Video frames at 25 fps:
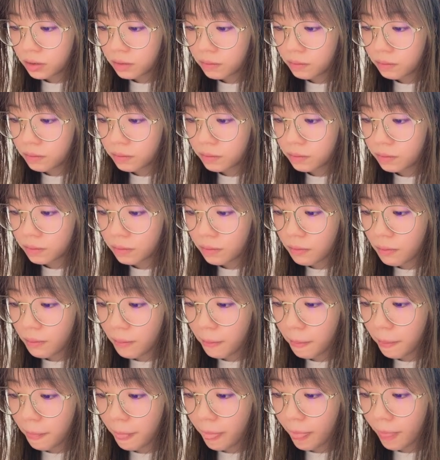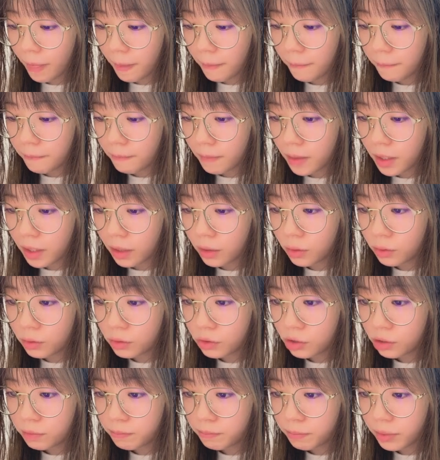うんただ
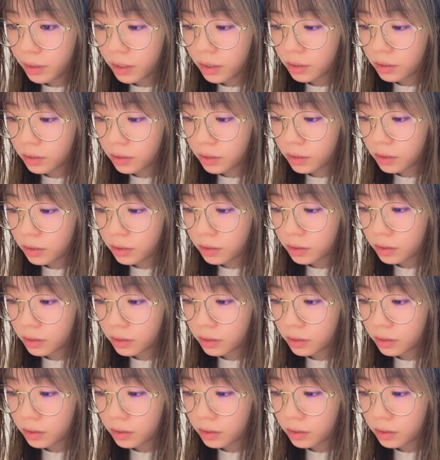40%あるね